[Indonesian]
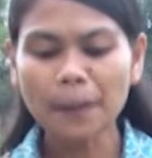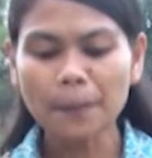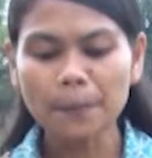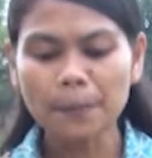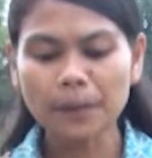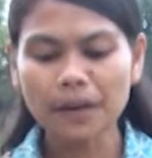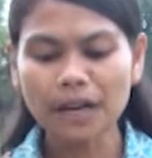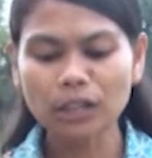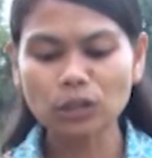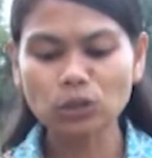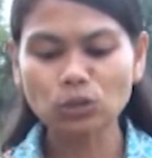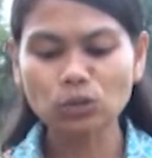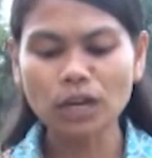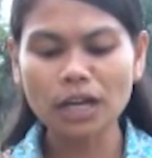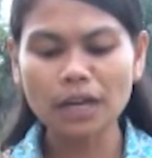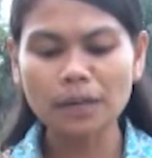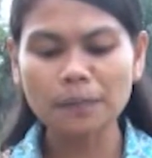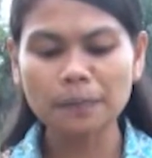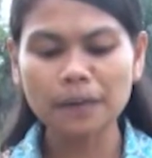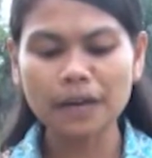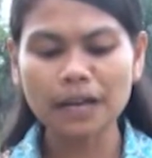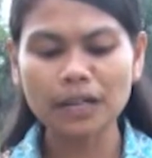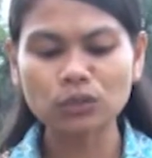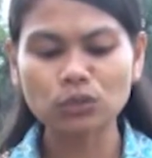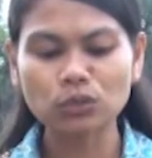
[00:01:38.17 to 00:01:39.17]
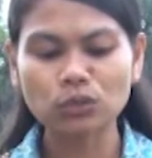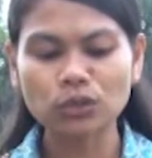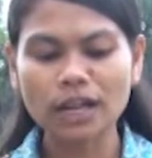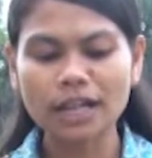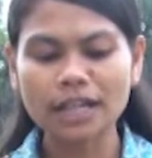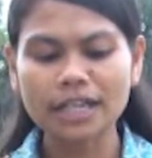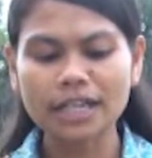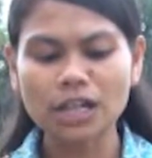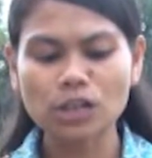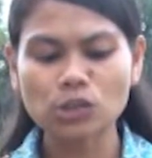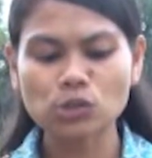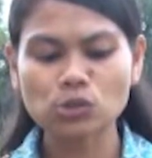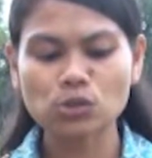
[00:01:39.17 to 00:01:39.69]

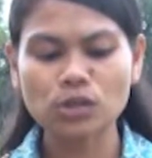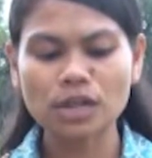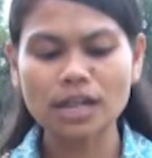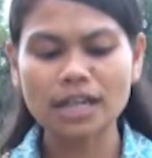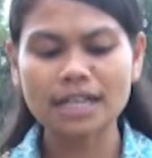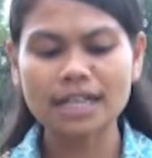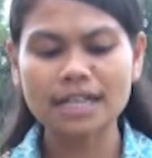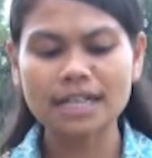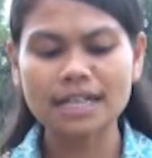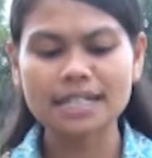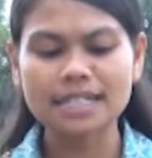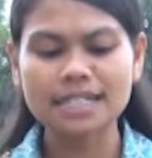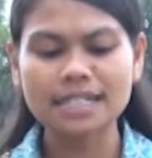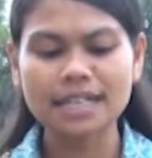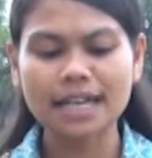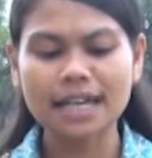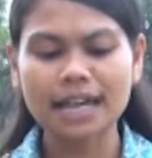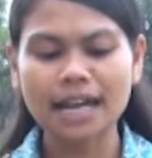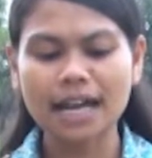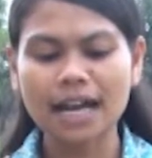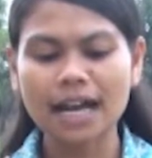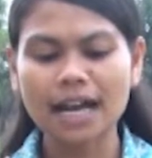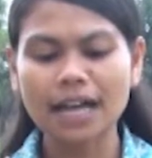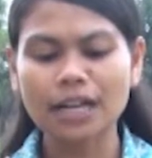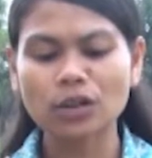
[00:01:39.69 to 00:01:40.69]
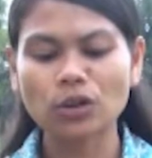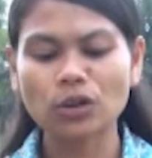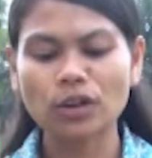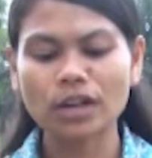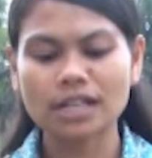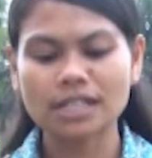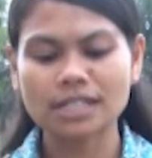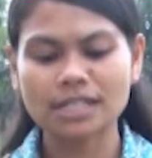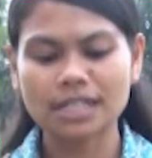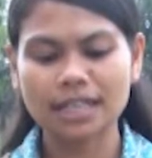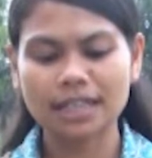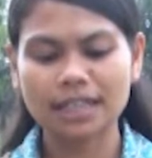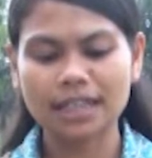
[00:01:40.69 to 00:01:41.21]
peraturan-peraturan yang sudah direncanakan
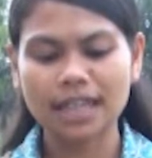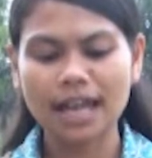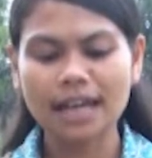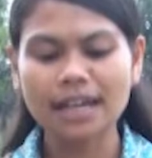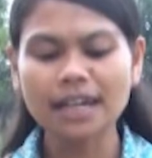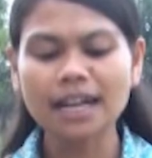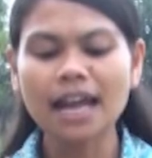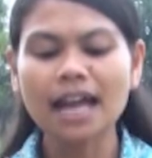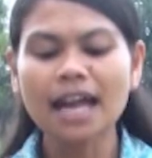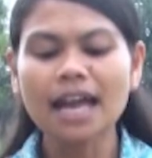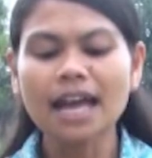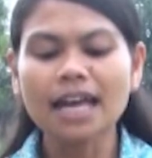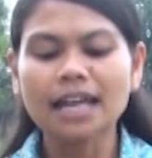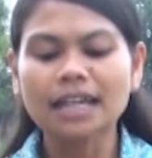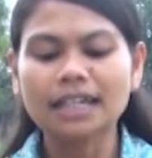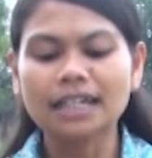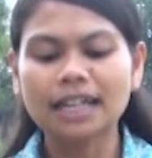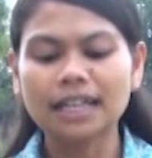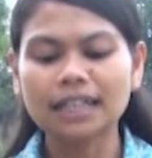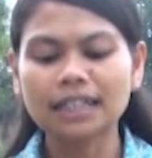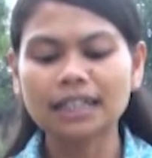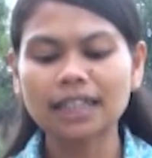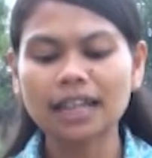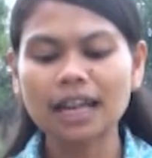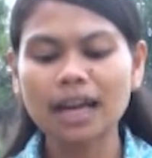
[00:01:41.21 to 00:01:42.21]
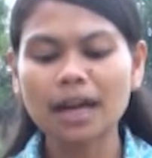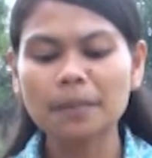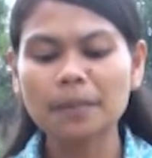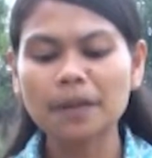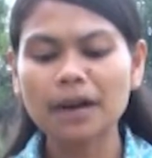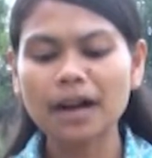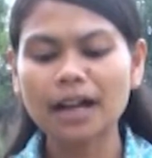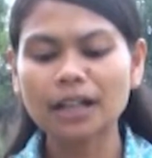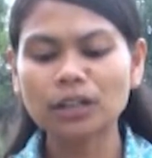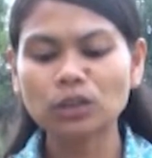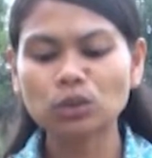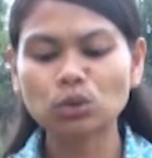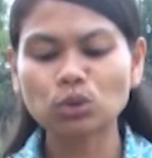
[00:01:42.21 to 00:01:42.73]
oleh setan dan telah
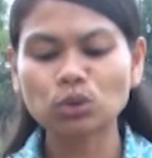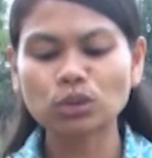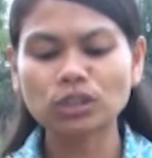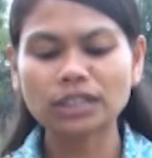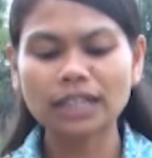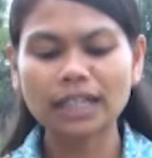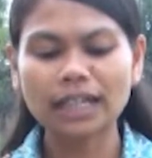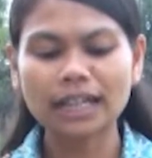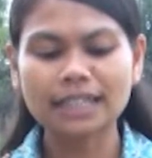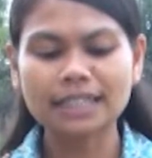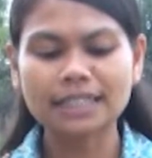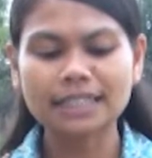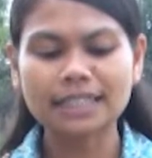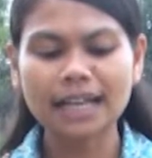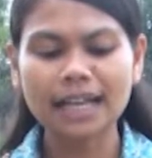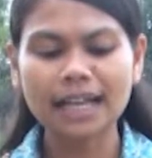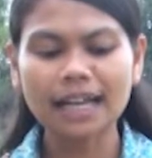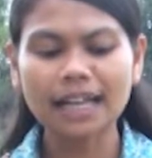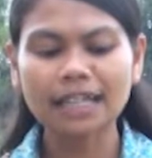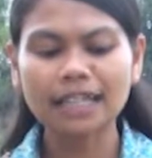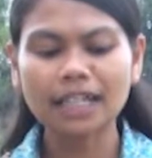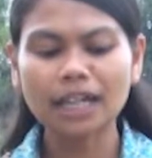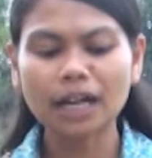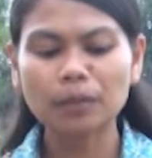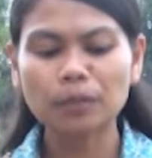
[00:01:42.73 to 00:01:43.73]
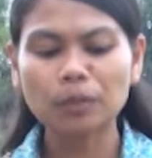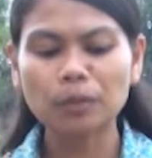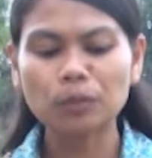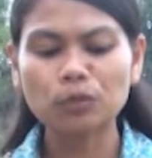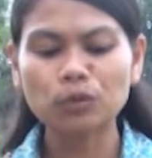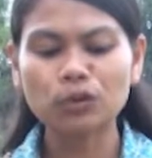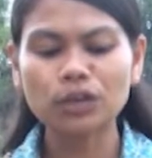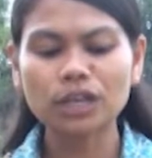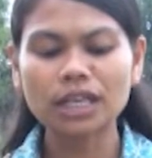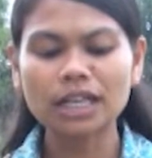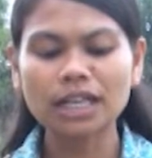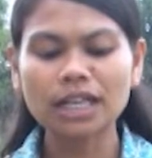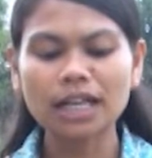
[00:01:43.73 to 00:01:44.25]
mengatur jalan-jalan yang
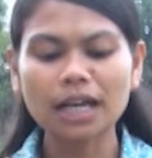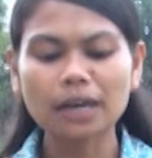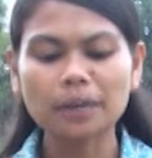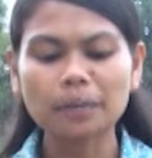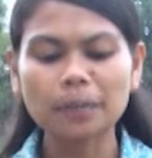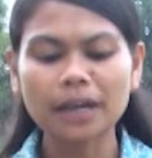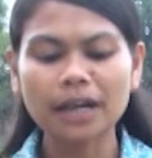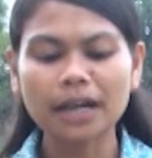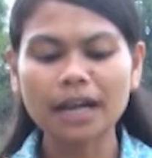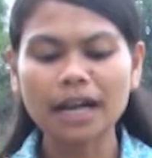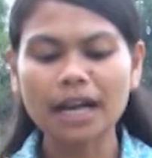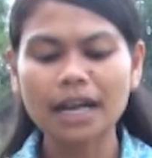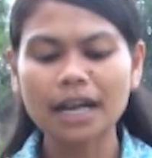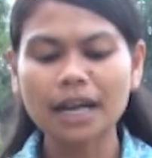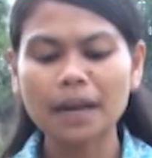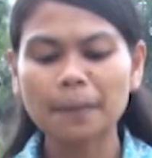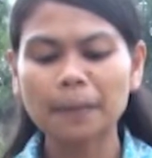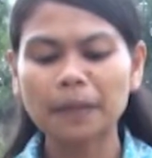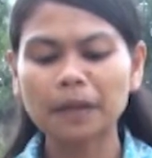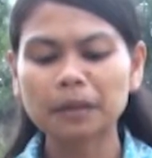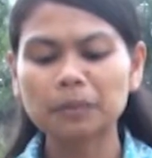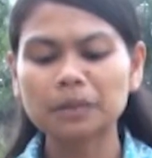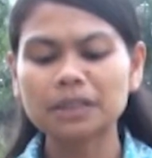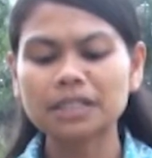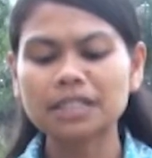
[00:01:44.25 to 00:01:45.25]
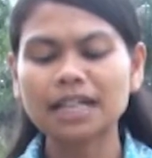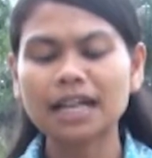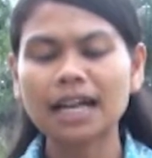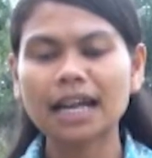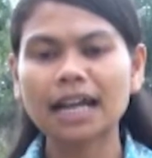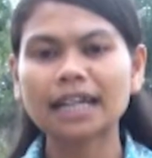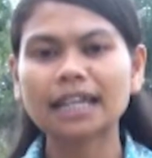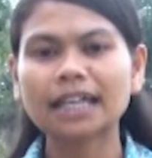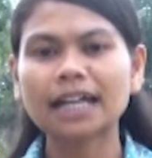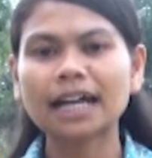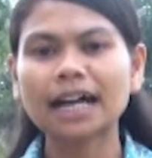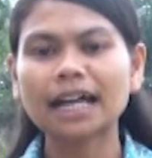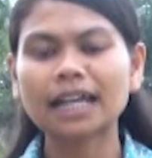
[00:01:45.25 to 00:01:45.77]
memungkinkan mereka dapat
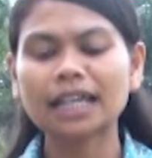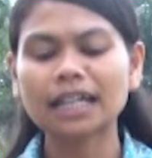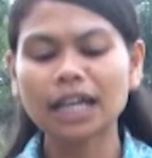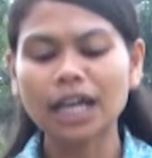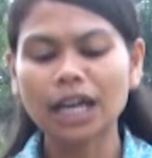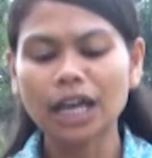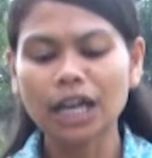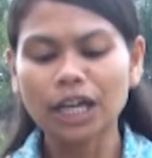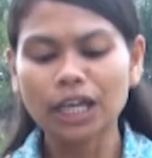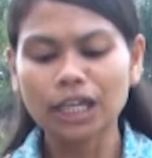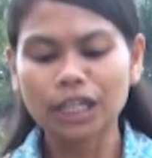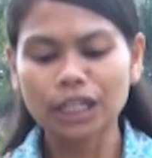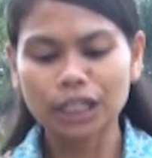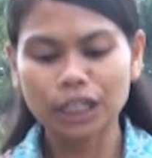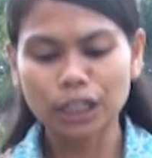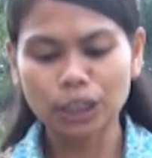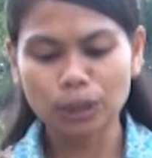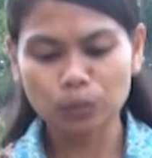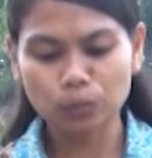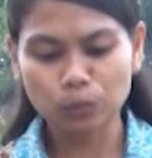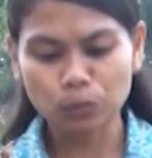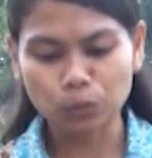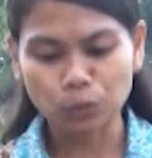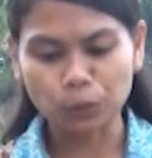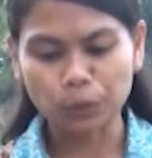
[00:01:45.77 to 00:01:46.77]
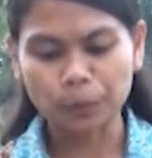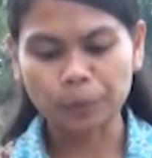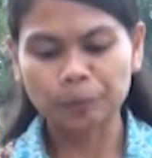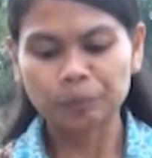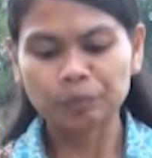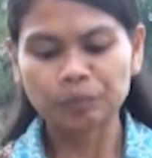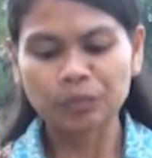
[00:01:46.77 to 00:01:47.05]
menjalankan ilmu.